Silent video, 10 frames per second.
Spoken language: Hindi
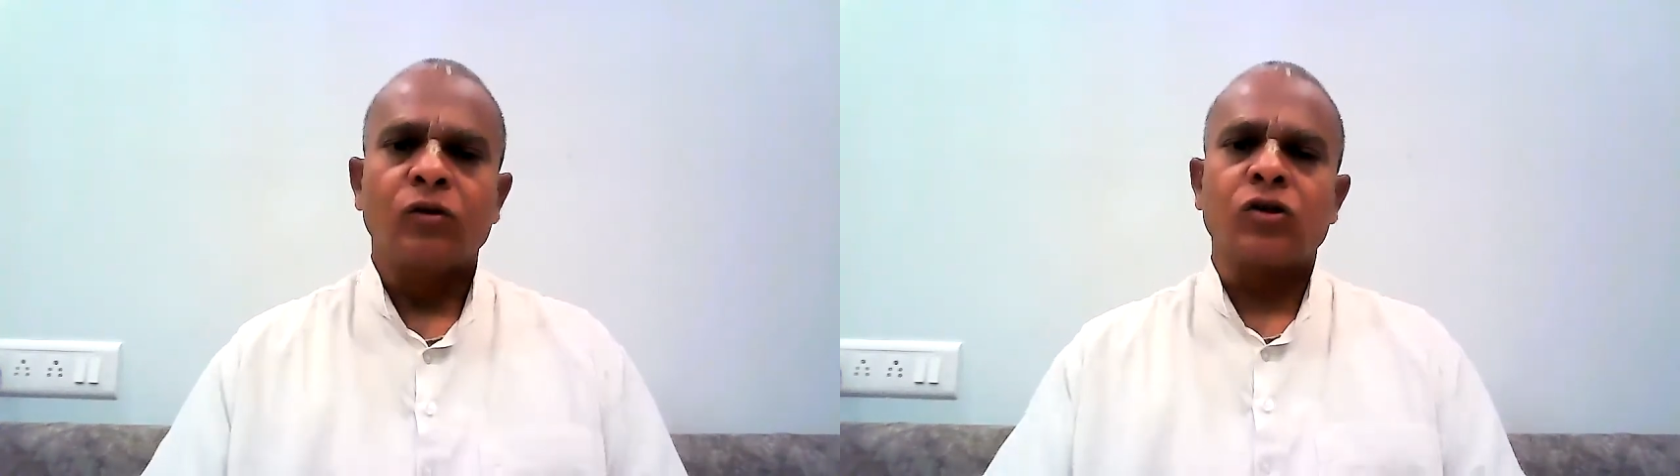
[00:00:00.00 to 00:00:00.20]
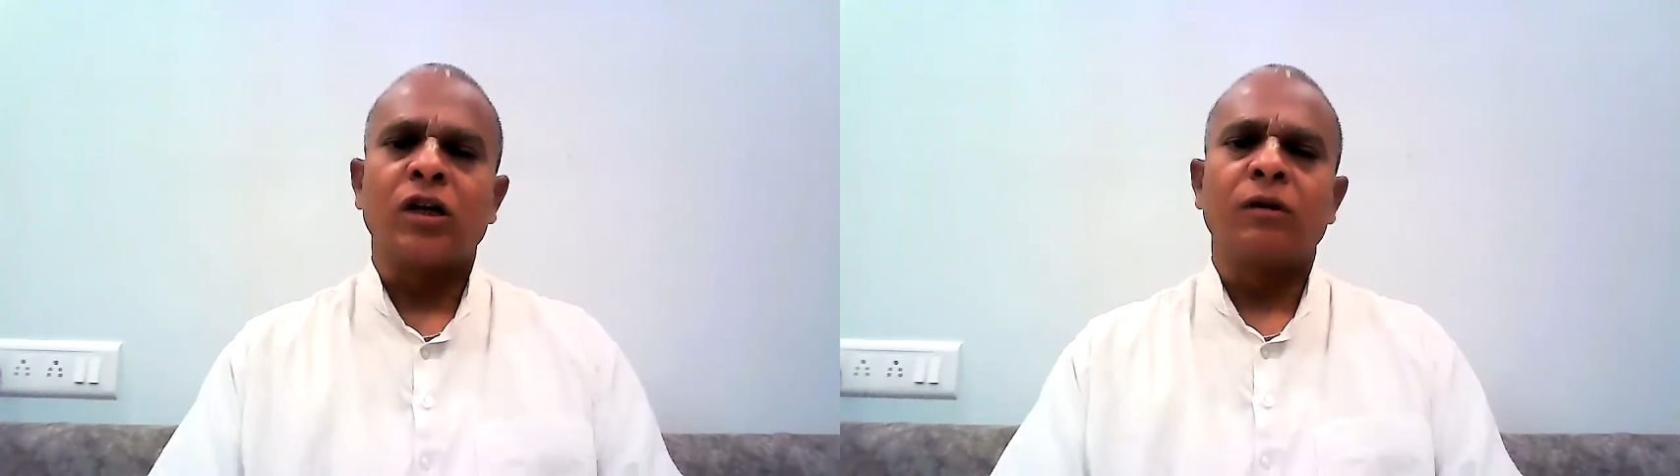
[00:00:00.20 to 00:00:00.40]

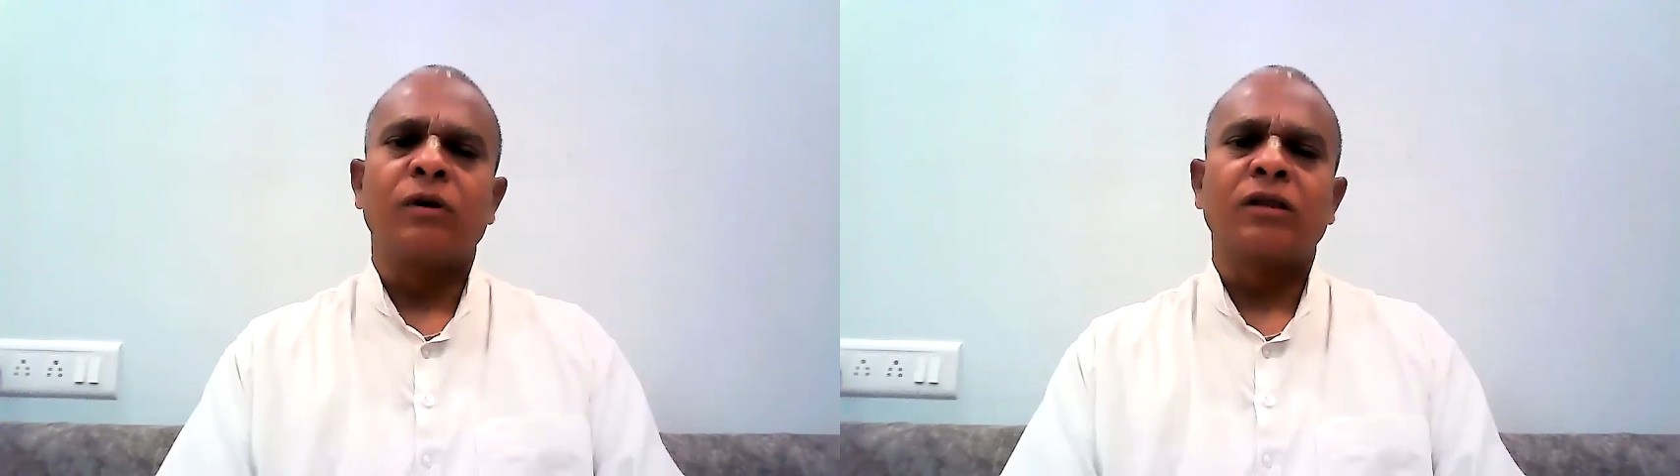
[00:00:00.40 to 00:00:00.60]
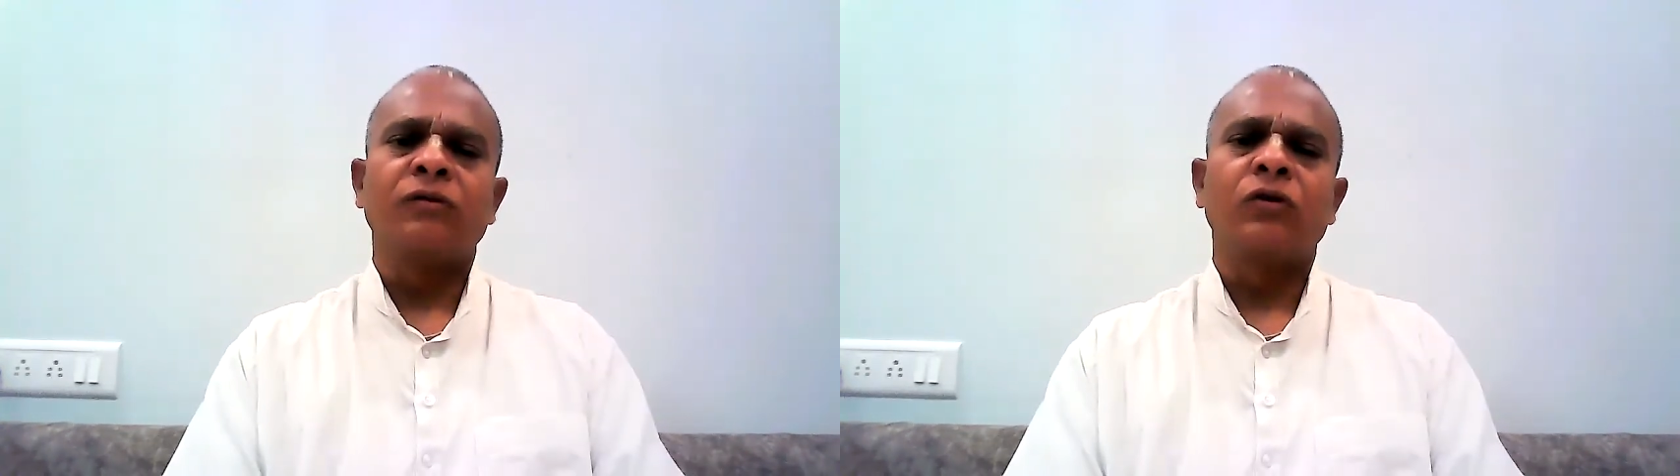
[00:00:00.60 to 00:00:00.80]
तो श्रील
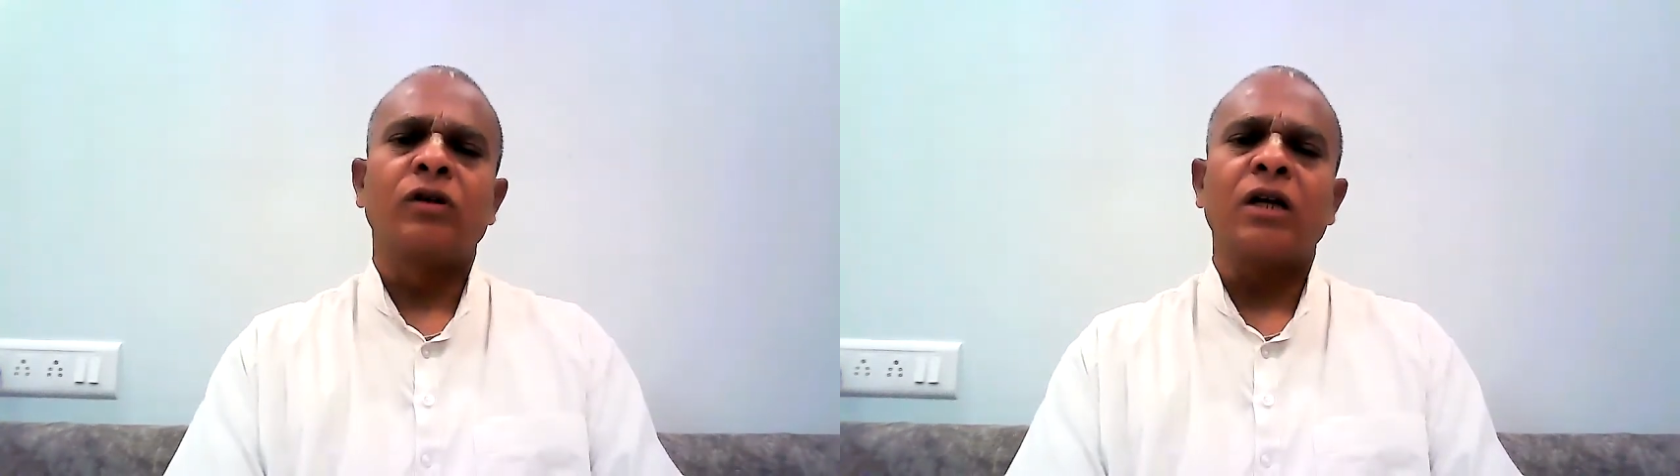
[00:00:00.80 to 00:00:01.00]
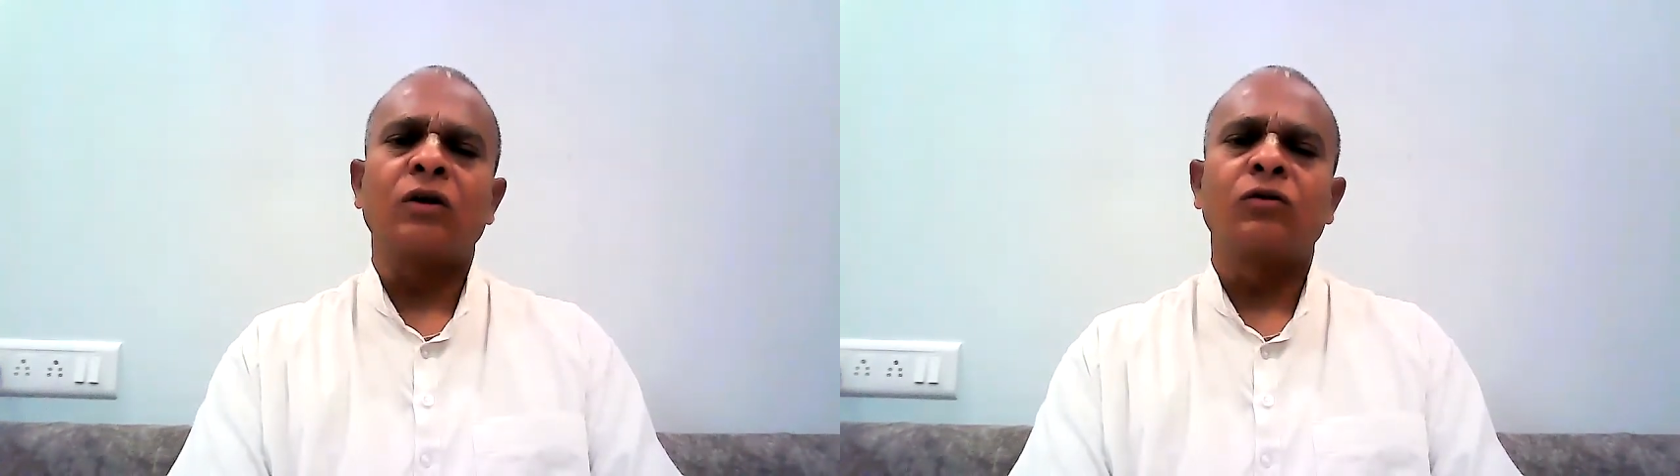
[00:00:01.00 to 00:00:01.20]
भक्ति
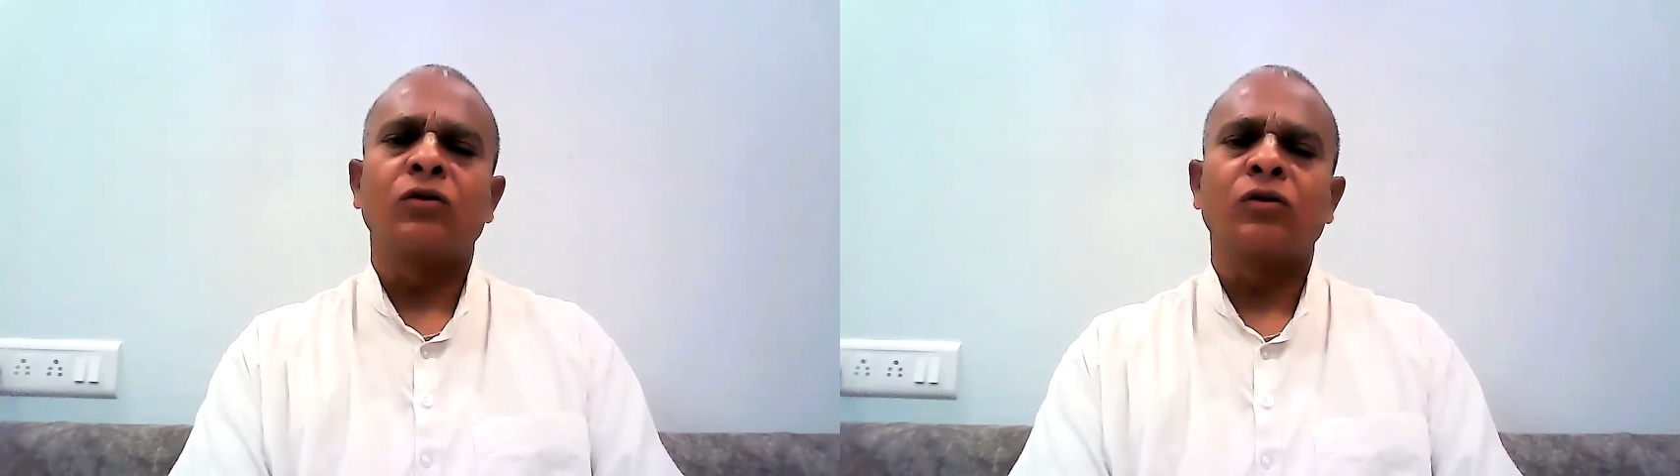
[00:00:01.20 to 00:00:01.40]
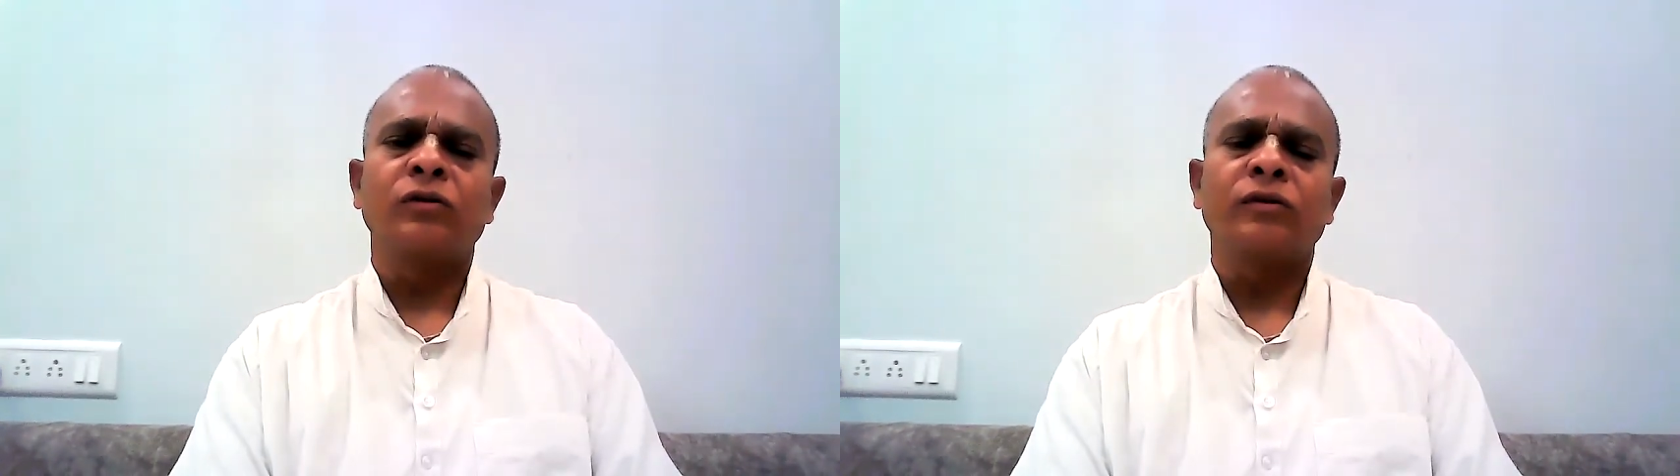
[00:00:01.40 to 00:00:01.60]
गुरु
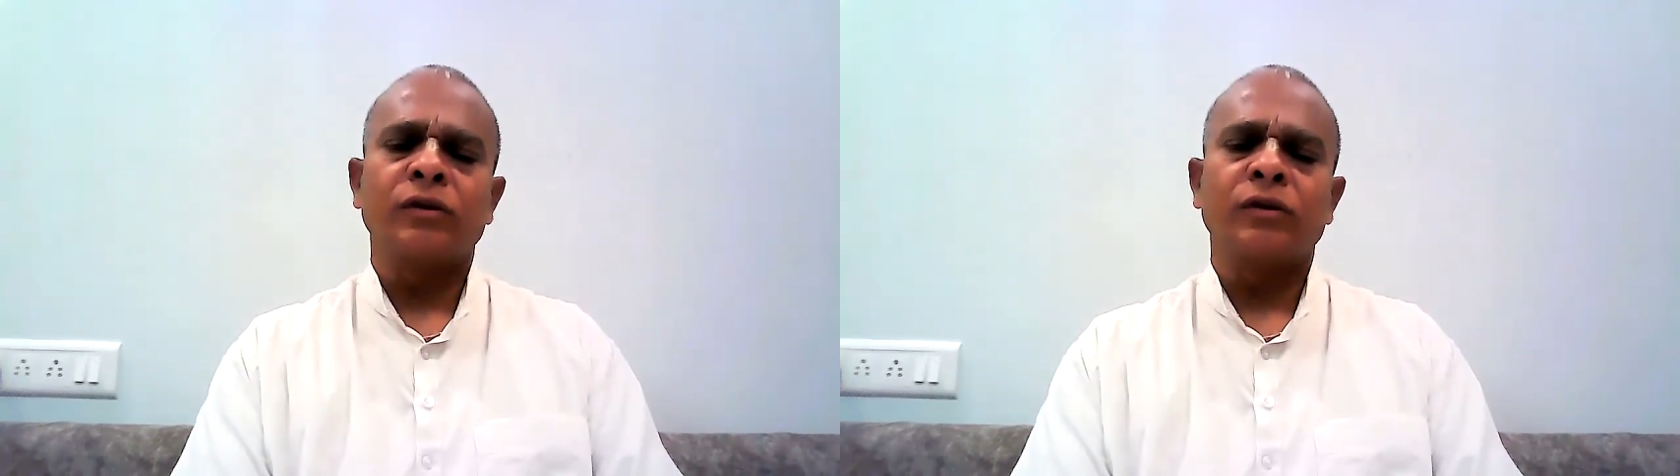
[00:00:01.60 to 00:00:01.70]
ठाकुर